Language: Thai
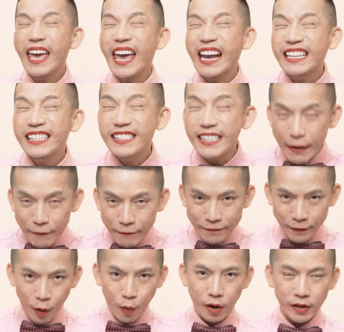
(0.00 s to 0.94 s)
except
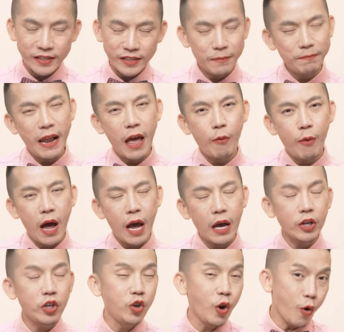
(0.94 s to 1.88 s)
for ซึ่งแปลว่า
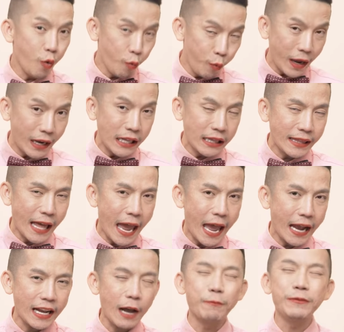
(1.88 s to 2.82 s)
ยกเว้นแต่
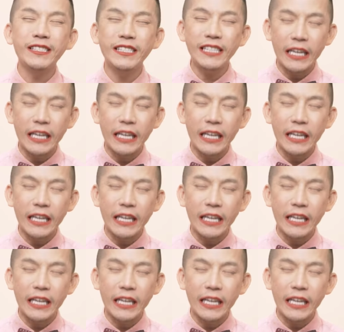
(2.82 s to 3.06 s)
กับ